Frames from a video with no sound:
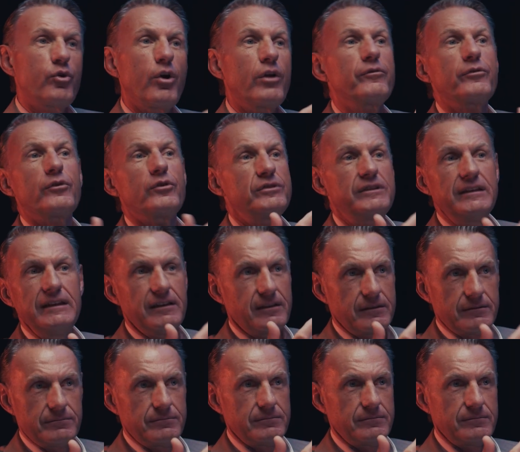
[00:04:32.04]

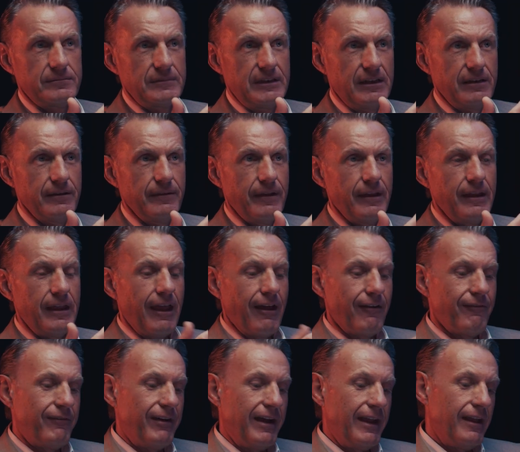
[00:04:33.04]
konfrontieren. Ja. ja?
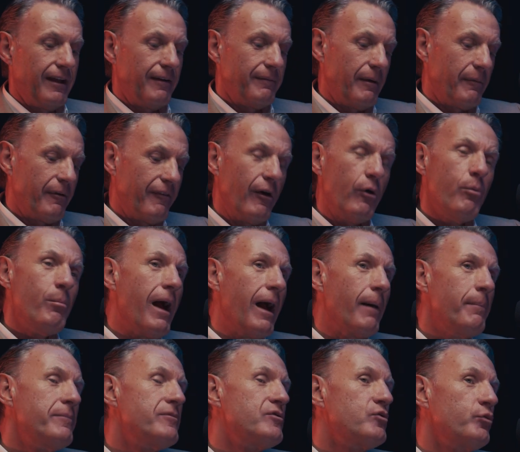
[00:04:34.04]
Weil, äh, aber warum
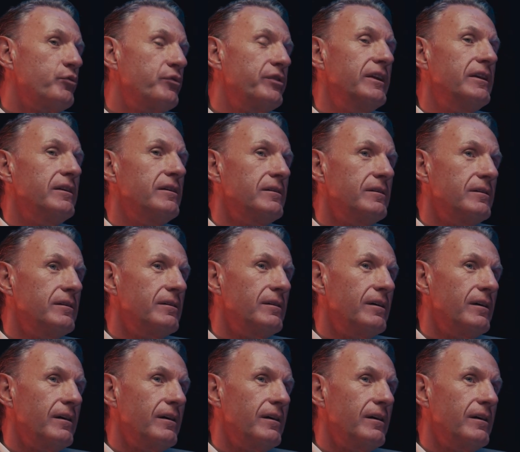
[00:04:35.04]
haben so viele